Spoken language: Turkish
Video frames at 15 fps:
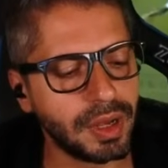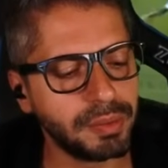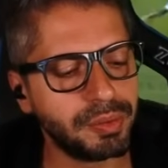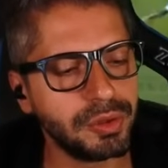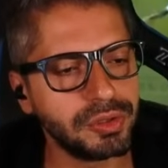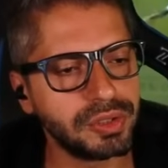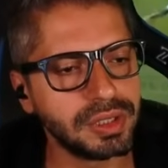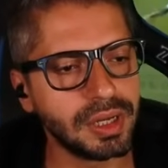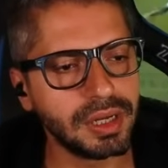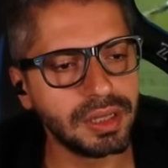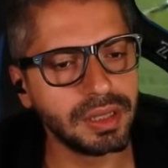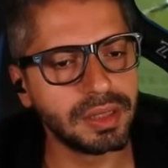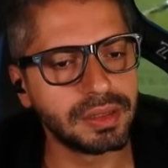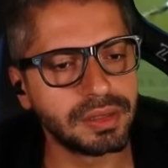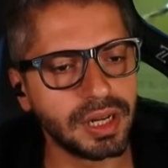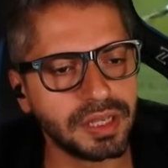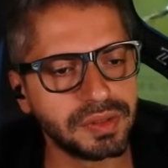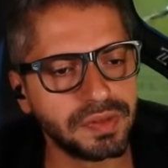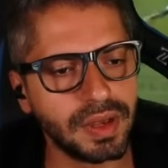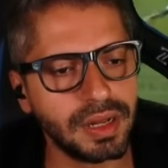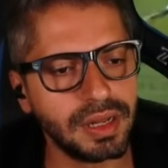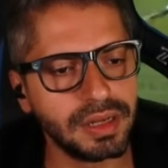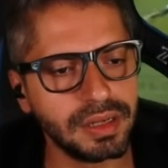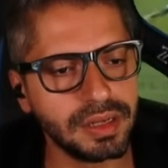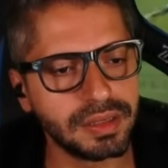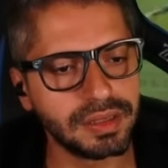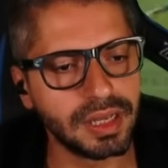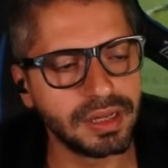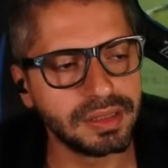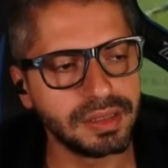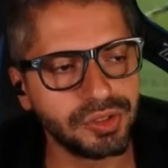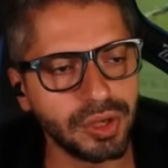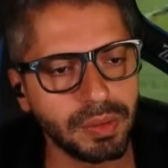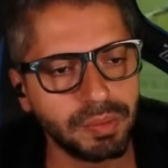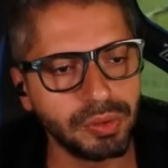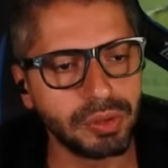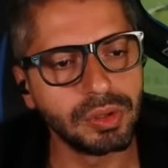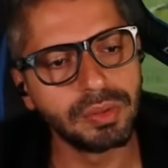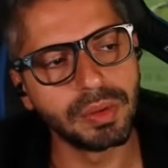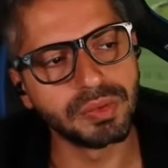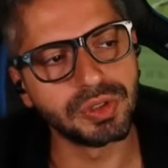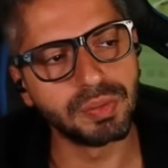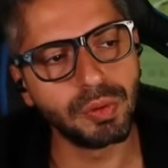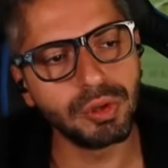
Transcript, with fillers: Van Persie'nin hani transferleri senesi şampiyon olamamıştı.